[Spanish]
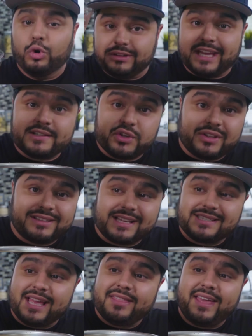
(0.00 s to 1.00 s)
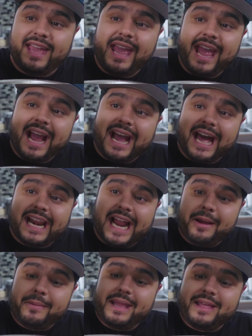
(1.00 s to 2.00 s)
un tercio de taza de
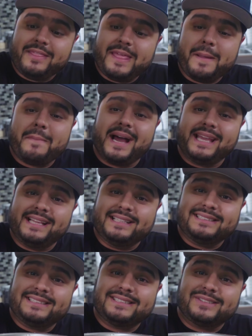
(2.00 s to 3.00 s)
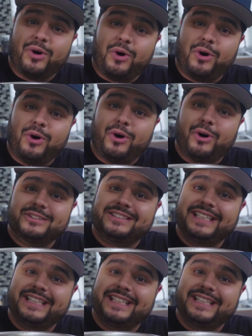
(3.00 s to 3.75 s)
jarabe de maíz, ¡Oh